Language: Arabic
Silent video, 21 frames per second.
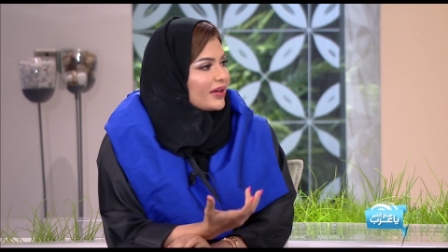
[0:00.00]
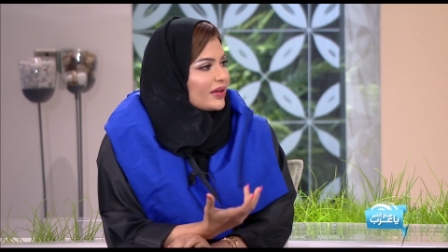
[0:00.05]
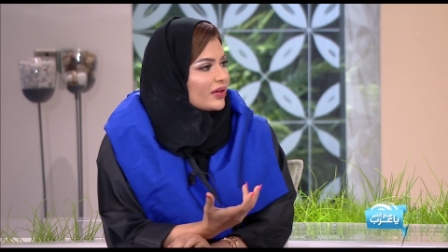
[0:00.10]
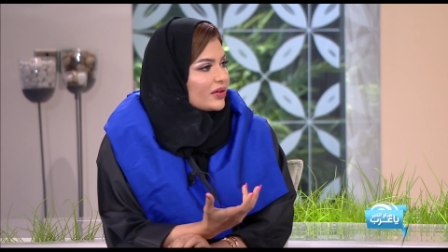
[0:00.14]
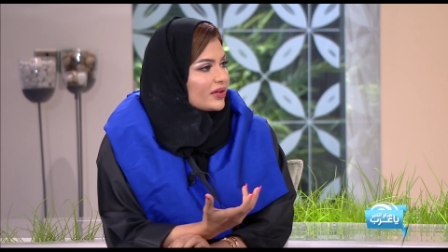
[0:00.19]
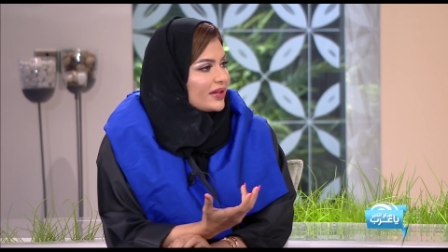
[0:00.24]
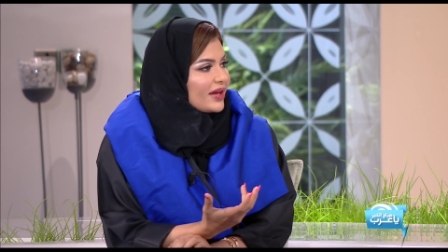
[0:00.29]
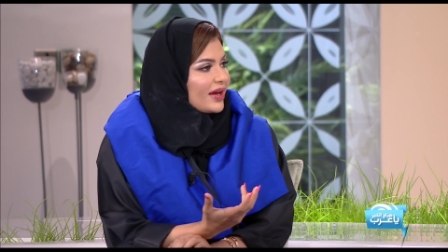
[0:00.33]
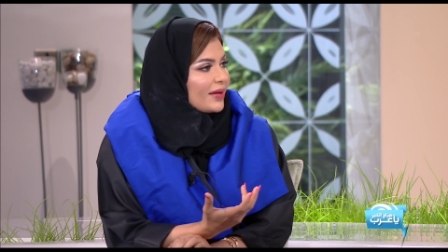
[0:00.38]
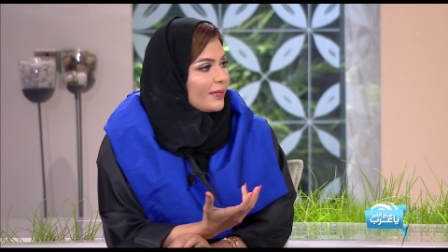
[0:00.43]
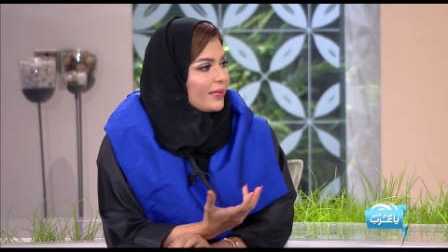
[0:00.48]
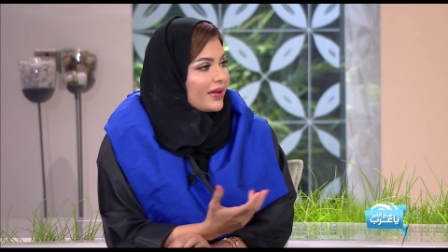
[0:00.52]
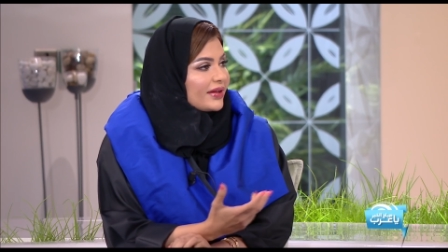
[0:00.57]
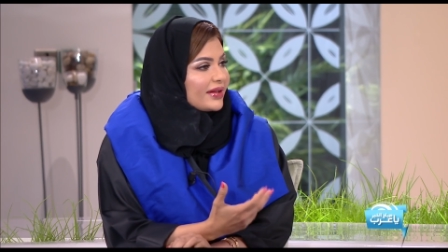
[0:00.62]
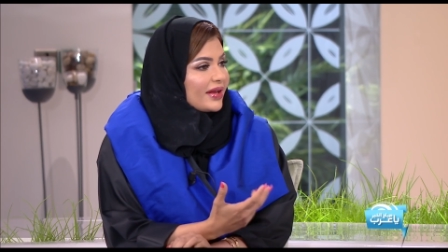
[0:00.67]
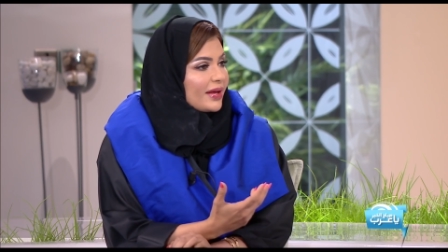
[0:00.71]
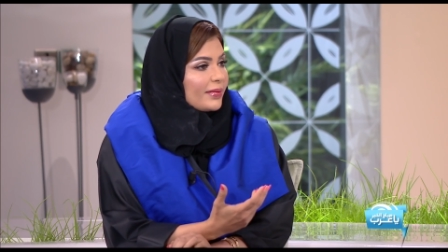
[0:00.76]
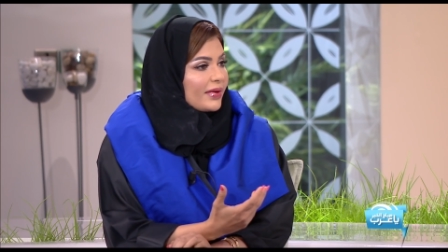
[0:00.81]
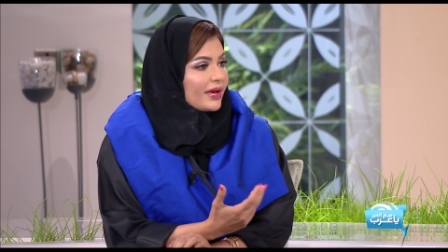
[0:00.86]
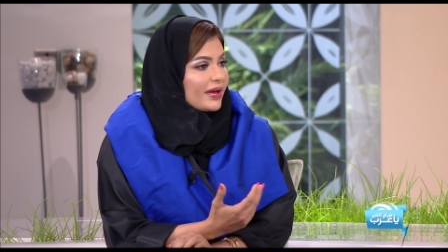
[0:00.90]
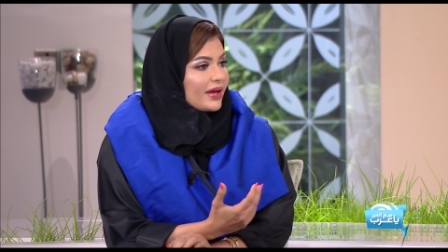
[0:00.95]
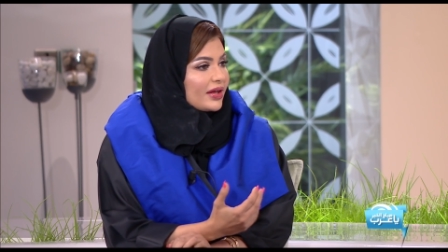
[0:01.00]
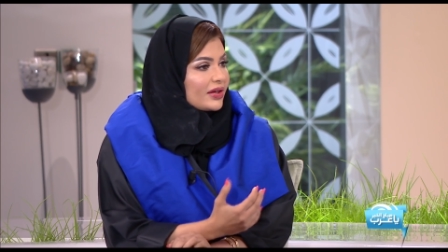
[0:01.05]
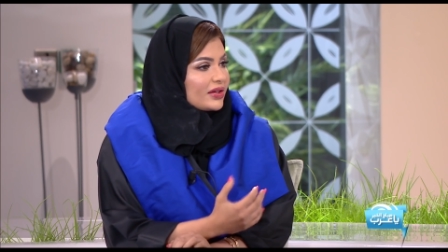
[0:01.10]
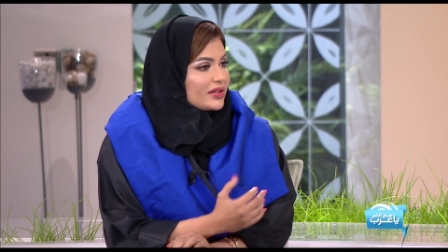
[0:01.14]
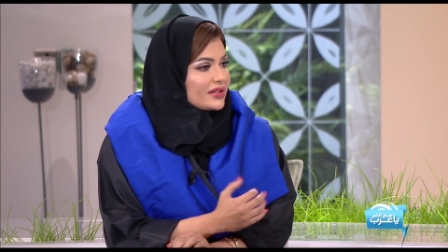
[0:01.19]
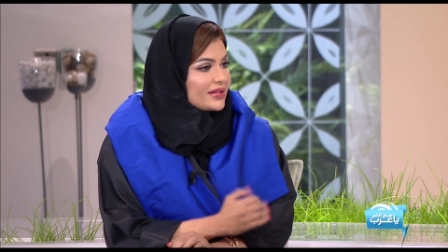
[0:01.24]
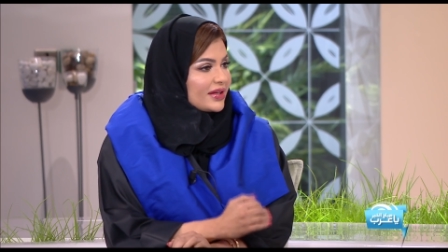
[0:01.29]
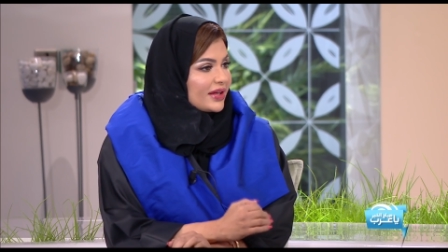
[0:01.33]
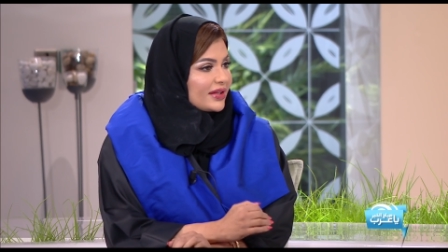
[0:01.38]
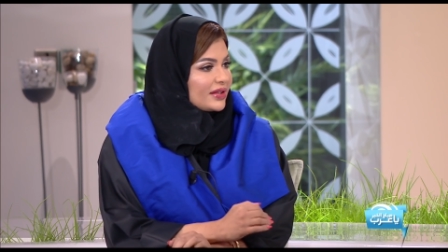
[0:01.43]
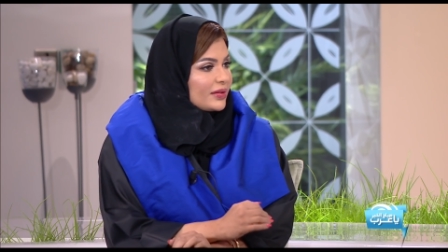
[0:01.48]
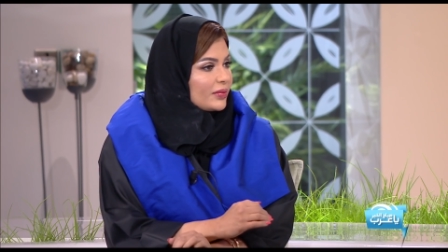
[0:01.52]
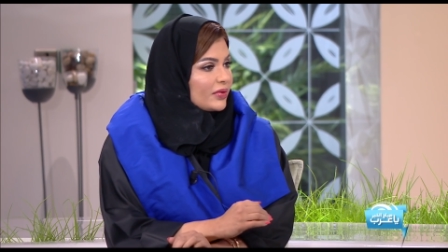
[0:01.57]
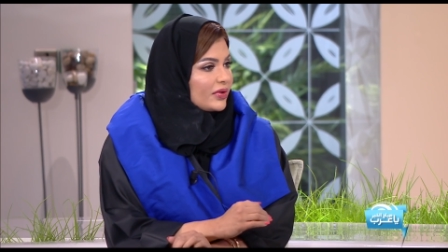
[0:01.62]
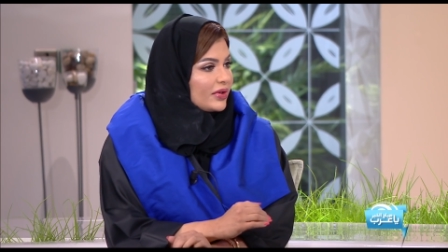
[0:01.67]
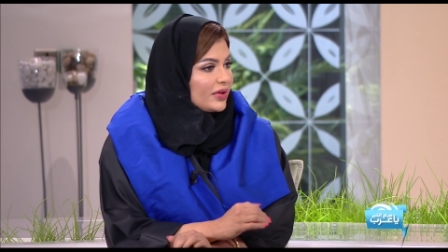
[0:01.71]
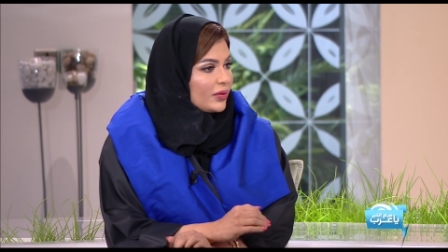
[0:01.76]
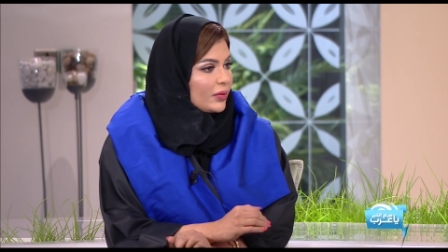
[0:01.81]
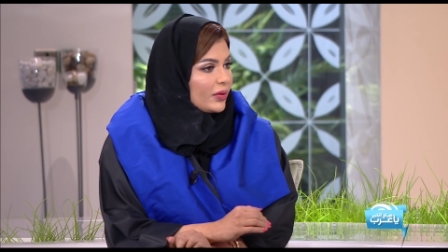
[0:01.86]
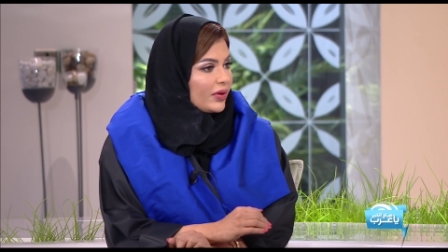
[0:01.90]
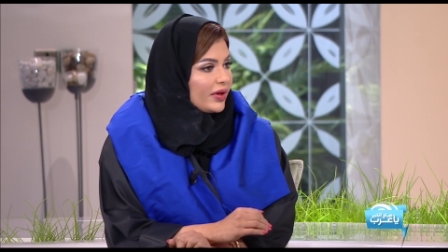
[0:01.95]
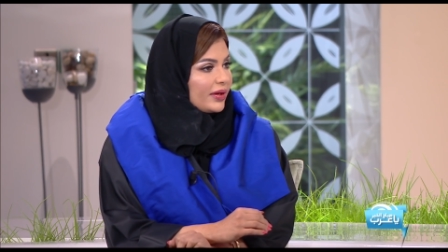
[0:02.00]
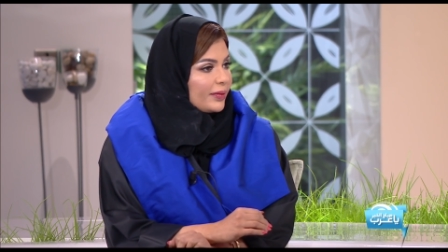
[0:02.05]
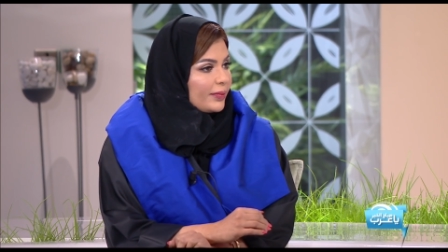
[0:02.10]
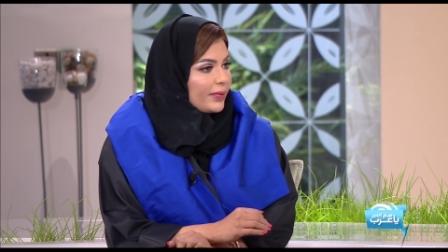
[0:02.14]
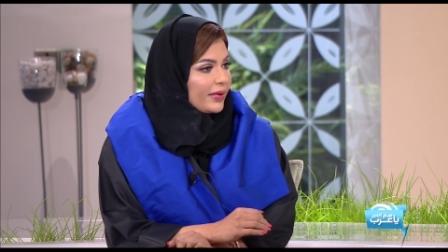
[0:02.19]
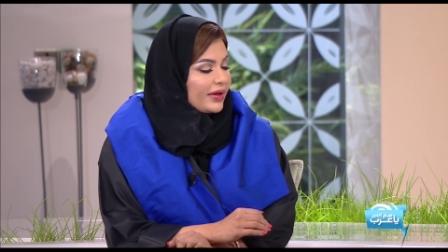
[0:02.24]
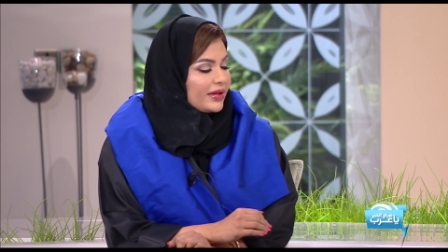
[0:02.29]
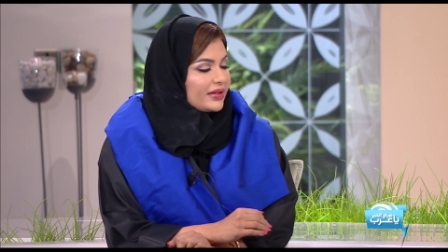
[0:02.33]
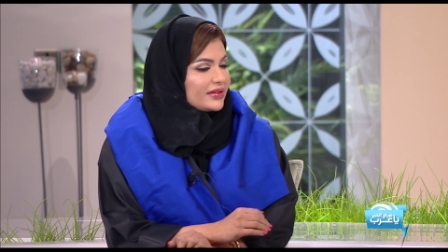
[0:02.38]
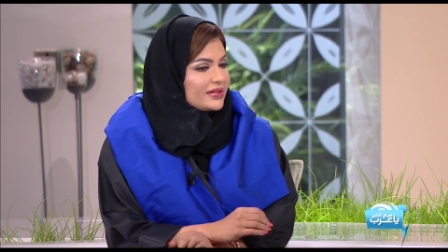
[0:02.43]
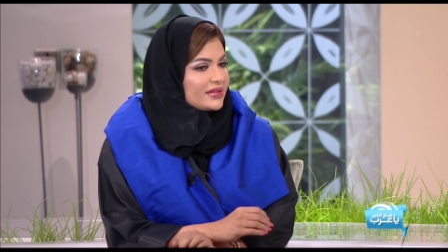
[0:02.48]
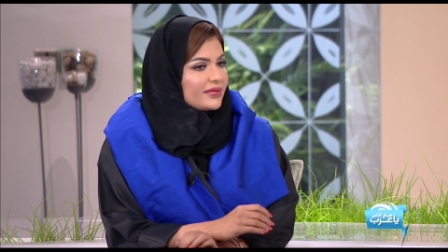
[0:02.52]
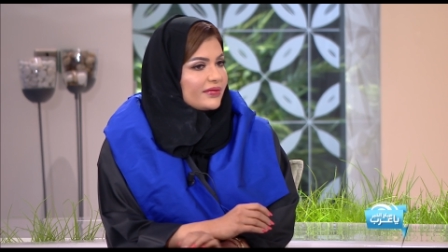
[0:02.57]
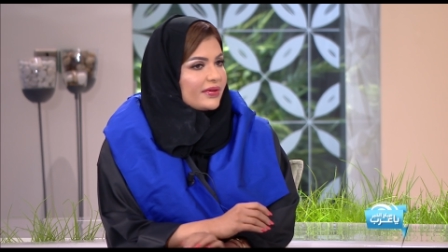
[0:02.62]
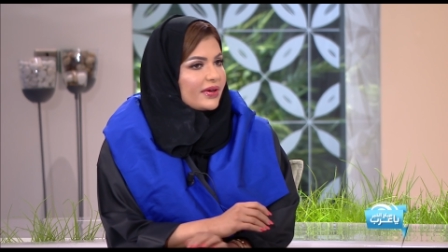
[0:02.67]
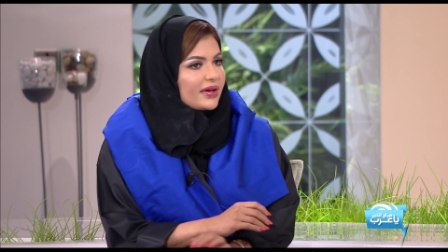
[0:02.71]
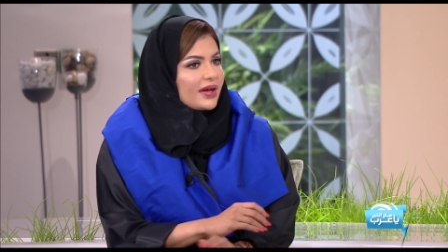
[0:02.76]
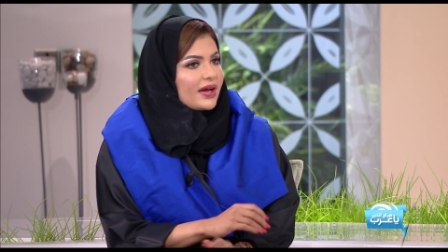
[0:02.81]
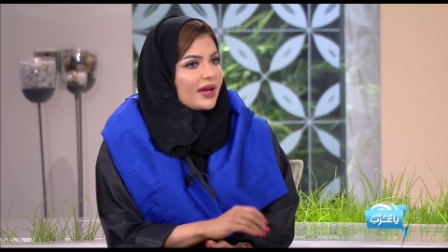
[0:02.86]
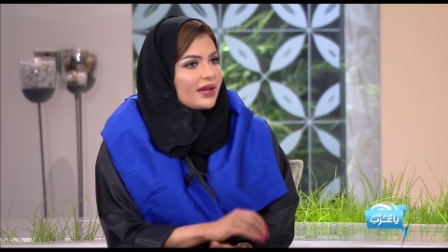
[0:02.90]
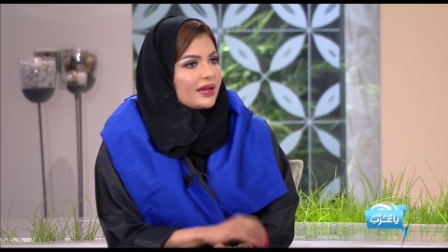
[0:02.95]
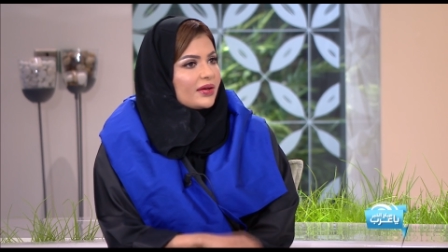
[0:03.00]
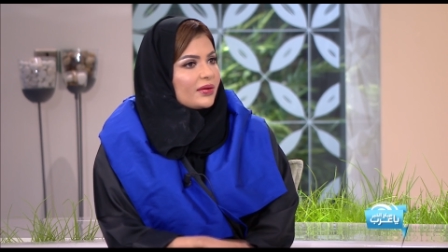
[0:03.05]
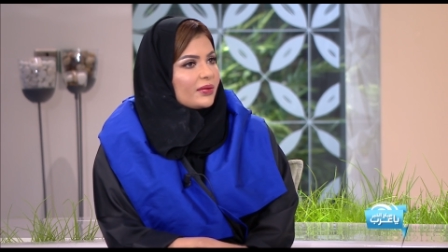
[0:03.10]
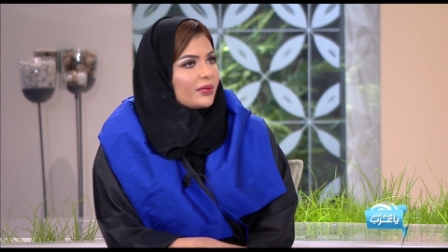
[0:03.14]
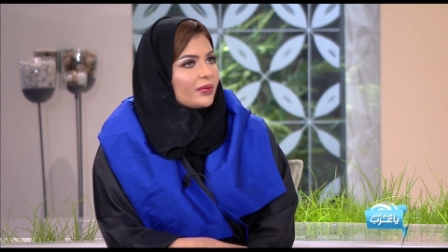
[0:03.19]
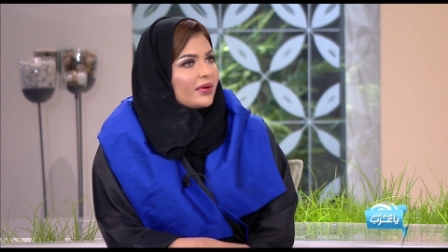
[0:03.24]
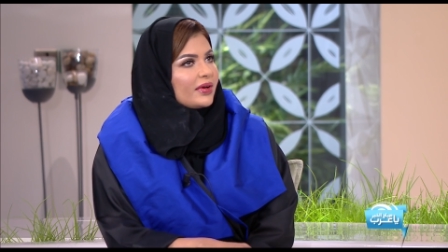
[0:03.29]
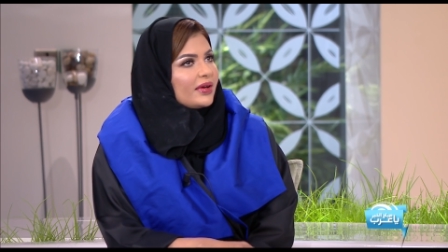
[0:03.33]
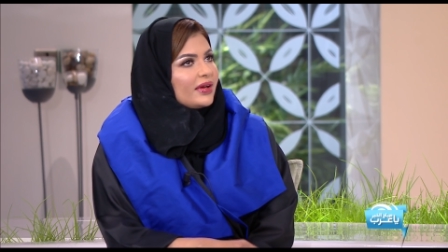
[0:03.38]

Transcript: القدامى دائما كانوا يستخدمون الاويل بينتس فكانوا